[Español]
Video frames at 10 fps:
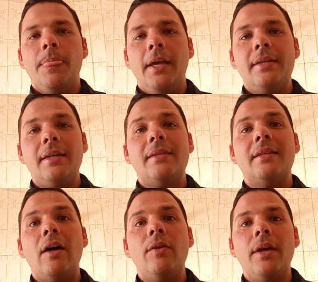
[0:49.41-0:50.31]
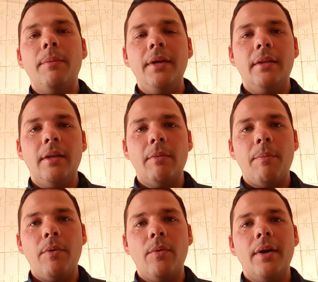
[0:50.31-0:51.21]
ese estado de víctima
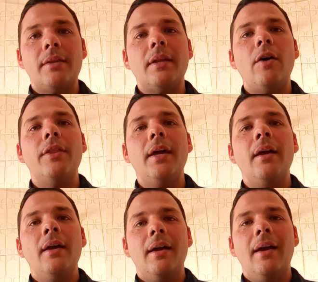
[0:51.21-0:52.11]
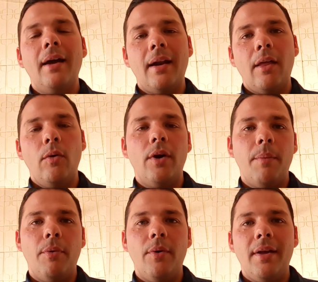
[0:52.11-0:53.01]
por un estado de ganadores,
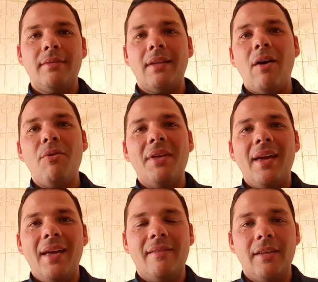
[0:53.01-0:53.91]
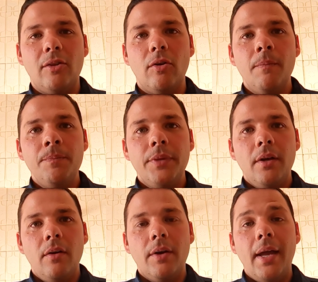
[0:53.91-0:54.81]
por un estado de éxito.
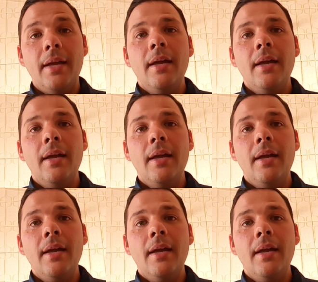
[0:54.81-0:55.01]
¿Ok?